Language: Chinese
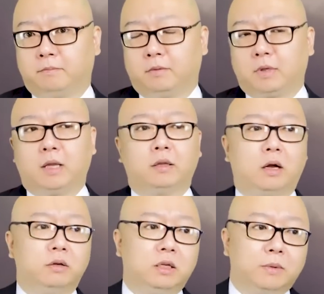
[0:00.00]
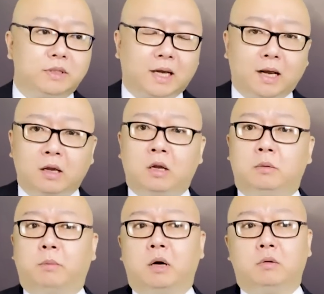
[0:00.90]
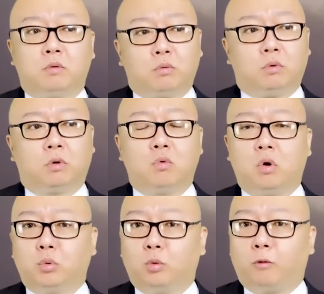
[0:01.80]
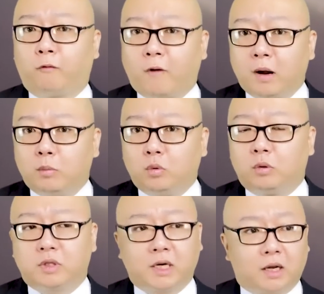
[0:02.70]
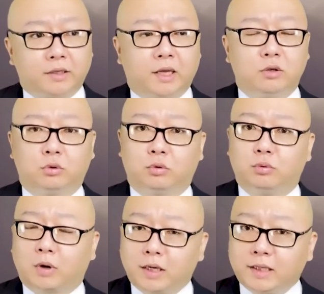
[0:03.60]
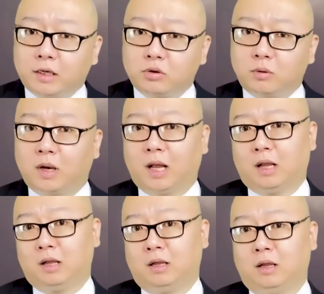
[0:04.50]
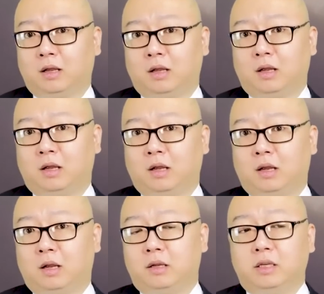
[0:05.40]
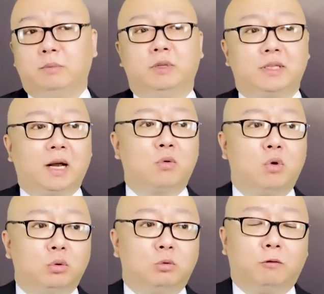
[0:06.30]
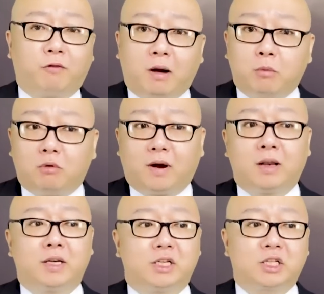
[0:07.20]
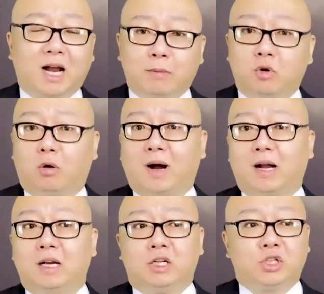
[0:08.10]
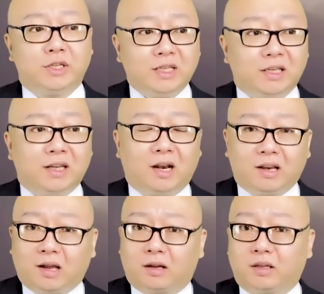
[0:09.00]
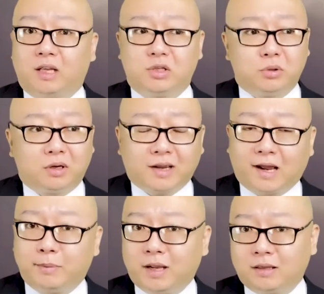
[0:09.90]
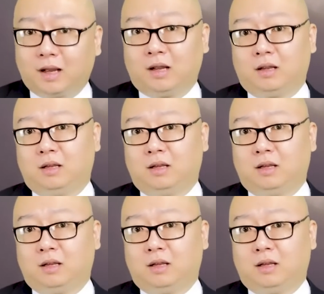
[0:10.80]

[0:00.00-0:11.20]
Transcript: 难道你们家蒙古过度放牧这两年就突然严重啦？你们家过度放牧完了，这个沙漠化是一年两年就能改变的？